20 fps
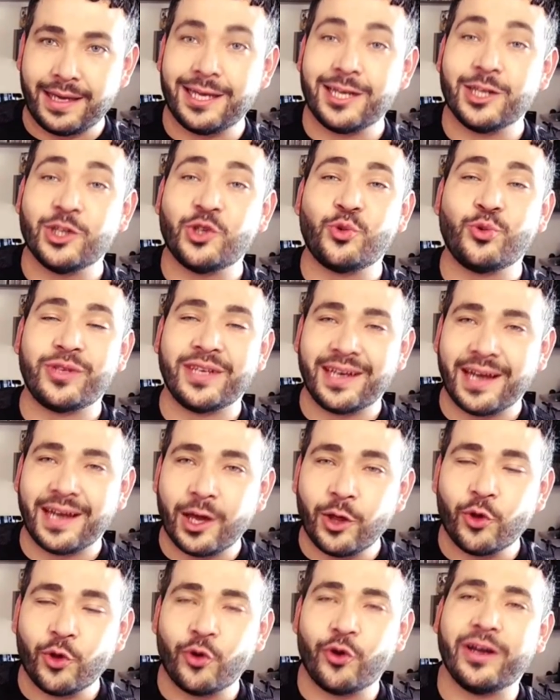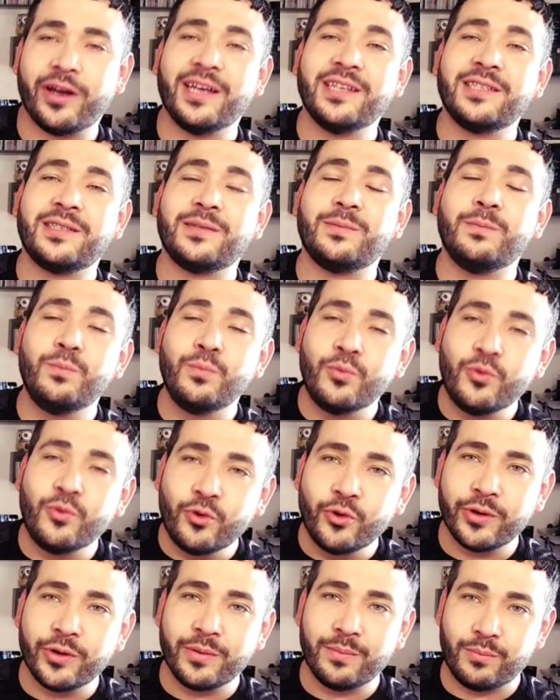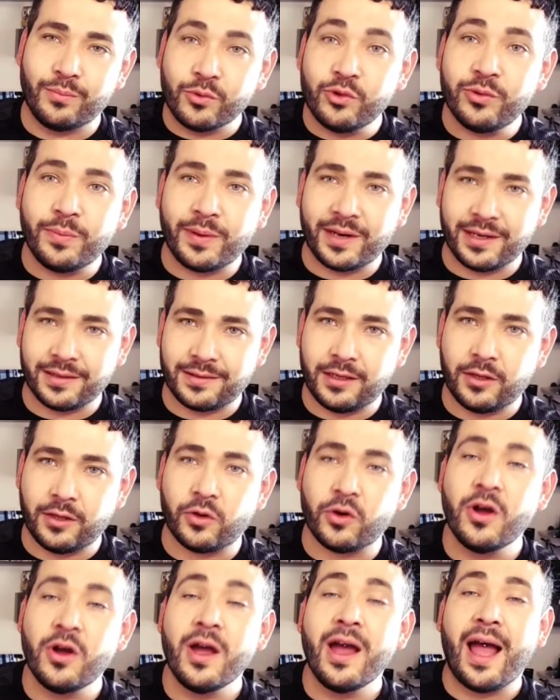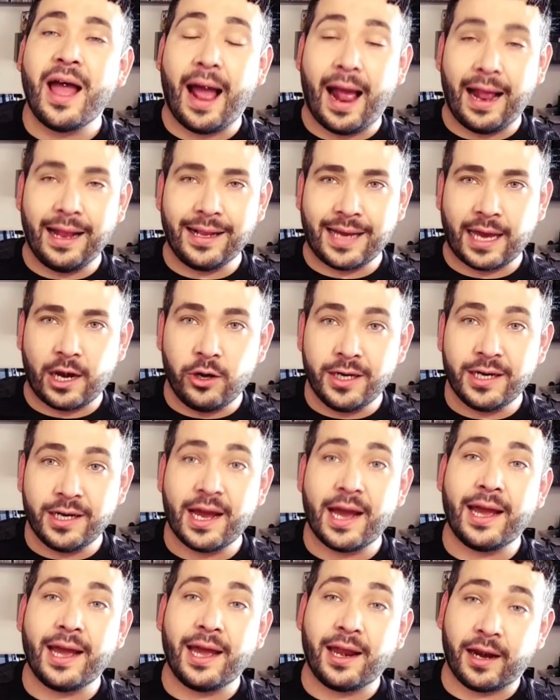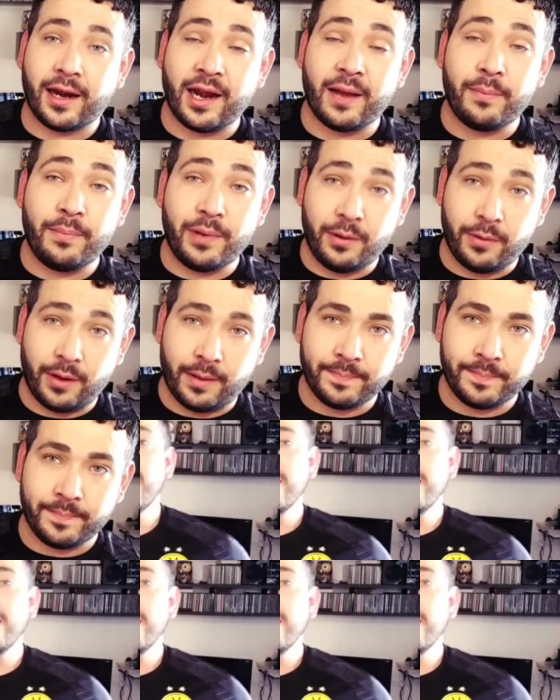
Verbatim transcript: y en su secado es muy muy parecido al Carolina Herrera Privé.